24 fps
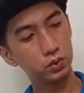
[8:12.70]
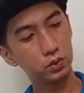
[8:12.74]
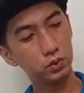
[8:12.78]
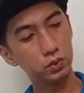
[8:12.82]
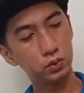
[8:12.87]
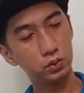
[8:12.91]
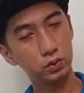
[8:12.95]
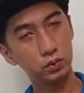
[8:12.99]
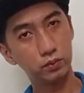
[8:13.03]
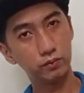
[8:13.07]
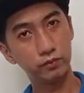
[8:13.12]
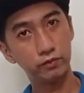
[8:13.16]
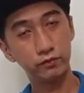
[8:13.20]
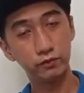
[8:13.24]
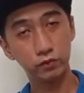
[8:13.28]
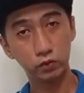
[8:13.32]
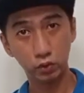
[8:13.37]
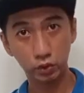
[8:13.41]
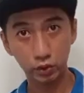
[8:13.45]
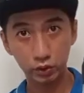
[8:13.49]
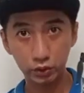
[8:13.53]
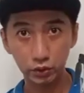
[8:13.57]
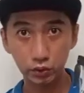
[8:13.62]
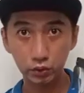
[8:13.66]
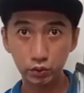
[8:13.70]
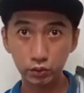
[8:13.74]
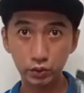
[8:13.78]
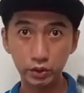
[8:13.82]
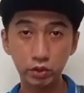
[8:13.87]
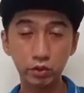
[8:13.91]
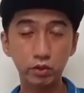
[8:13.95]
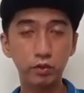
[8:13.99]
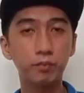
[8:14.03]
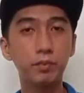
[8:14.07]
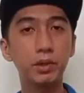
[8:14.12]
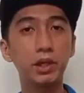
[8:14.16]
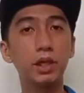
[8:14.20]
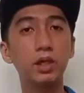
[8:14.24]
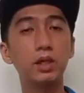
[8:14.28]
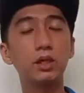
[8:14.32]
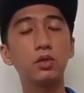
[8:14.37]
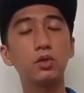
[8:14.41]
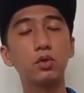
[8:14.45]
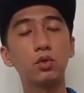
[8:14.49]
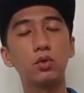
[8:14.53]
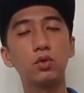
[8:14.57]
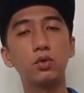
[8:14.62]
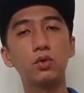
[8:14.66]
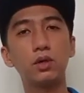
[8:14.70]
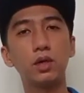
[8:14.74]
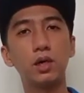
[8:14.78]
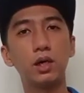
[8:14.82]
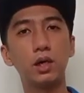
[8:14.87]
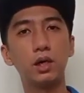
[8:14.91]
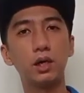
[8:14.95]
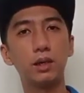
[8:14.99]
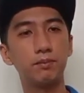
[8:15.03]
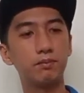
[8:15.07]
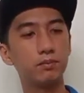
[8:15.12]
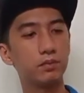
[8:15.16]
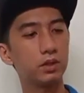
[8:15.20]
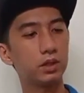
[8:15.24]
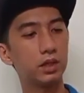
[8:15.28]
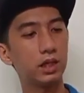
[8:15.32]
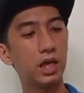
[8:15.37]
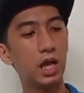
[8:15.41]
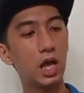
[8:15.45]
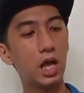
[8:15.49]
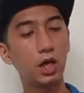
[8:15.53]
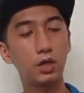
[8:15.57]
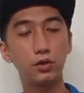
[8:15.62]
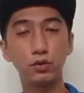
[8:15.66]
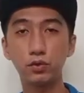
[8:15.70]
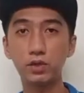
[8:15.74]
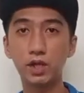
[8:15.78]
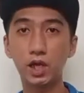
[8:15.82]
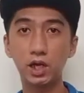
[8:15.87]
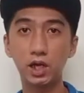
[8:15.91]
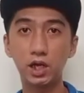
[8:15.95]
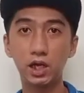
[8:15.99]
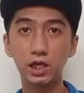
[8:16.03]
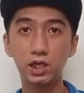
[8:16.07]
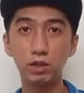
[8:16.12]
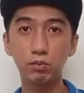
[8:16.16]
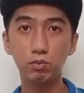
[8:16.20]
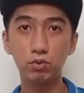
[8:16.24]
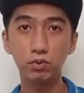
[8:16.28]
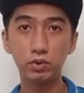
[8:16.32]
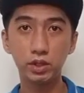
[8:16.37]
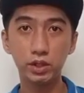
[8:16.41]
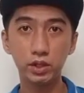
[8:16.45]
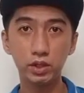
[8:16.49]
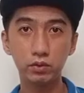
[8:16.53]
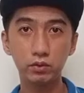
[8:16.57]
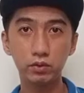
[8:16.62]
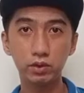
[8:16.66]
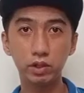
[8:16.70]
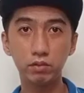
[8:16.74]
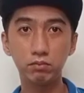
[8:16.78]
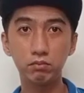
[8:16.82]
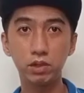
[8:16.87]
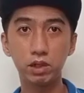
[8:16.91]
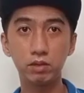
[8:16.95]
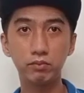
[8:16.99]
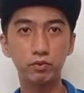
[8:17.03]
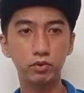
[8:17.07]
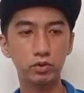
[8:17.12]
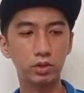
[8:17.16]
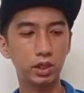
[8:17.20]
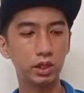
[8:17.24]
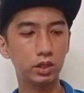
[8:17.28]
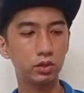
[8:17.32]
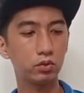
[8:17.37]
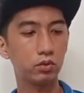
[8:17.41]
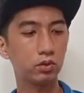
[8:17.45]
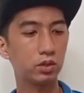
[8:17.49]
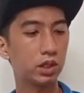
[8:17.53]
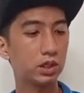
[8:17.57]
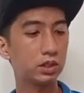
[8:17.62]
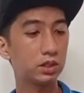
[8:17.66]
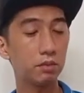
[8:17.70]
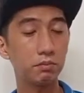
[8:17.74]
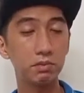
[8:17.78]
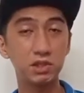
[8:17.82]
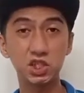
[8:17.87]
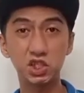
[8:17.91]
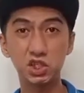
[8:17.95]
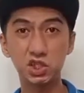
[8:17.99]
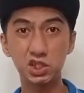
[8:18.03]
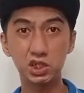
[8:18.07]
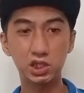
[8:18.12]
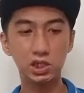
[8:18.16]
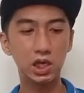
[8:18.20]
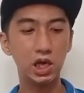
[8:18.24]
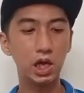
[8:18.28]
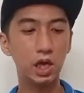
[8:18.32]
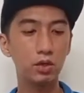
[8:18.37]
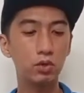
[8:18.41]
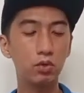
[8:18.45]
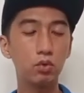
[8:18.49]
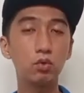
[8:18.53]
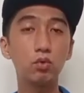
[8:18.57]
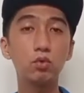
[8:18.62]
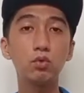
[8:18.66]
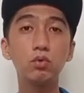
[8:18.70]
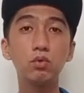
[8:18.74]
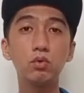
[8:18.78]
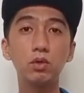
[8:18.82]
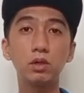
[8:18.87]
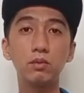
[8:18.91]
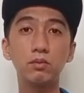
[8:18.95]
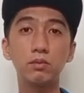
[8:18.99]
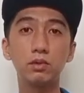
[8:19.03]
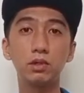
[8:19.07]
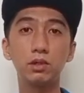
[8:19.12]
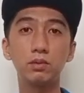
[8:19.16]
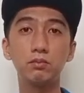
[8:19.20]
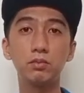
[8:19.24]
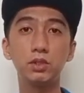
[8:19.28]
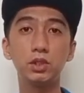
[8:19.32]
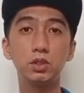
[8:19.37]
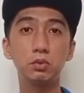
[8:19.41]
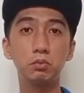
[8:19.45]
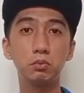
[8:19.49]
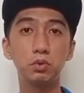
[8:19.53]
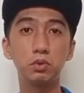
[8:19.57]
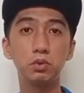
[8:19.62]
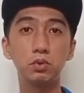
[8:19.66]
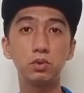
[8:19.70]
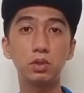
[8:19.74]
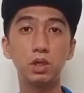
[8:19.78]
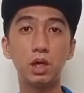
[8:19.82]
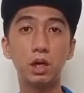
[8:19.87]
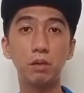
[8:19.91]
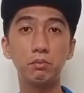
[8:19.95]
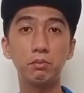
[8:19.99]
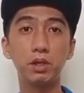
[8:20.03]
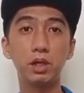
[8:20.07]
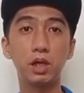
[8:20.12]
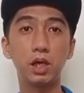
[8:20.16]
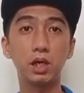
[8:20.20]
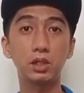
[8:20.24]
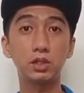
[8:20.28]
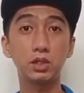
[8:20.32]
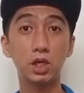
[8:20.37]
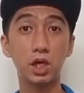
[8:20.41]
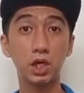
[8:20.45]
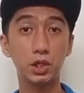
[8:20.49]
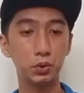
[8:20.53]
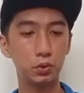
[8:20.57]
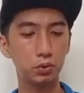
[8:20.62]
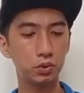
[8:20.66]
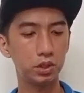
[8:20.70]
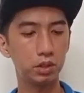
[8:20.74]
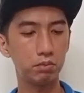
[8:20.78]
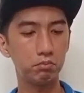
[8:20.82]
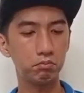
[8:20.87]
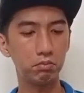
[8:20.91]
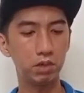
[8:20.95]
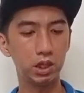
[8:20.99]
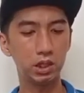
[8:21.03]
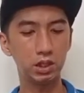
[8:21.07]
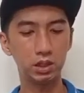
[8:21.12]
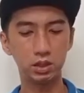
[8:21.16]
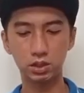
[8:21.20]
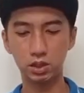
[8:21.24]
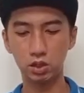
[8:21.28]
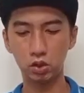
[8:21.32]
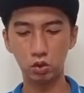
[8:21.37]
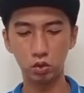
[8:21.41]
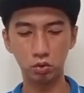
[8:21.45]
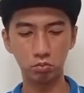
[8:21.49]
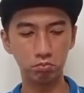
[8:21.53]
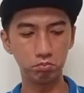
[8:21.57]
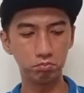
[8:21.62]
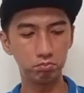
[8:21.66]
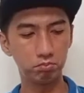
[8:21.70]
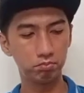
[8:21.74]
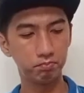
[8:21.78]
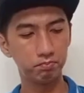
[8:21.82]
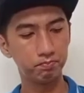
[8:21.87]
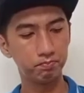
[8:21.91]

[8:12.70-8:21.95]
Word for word: So, before nyo i-operate to, um, kailangan nyo tanggalin muna yung gimbal protector kasi masisira yung mismong camera at yung gimbal na sa loob.